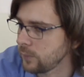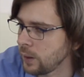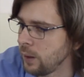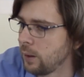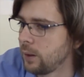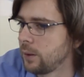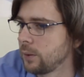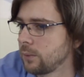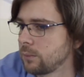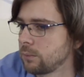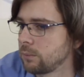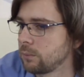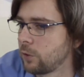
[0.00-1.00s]
А,
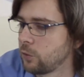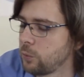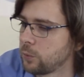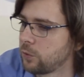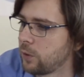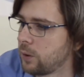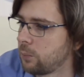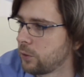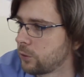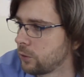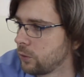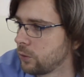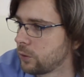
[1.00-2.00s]
возьмем два
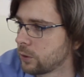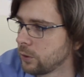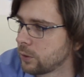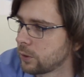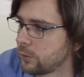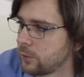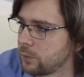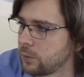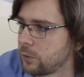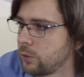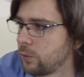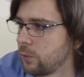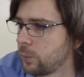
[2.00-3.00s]
мастодонта рынка основ,
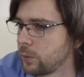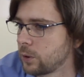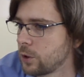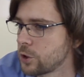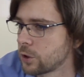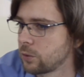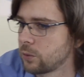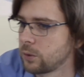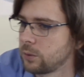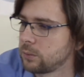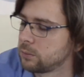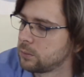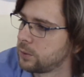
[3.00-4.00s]
основополагающих,
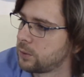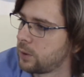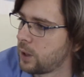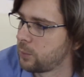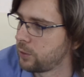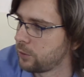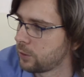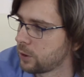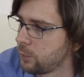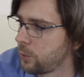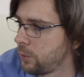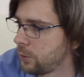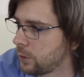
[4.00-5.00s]
которые это AMA CRM
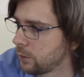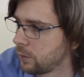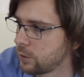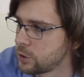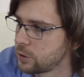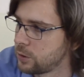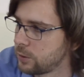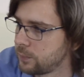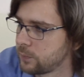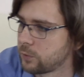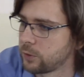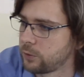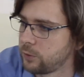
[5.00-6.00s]
эм и Bittrex 24
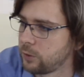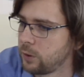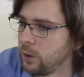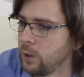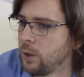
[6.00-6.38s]
в России.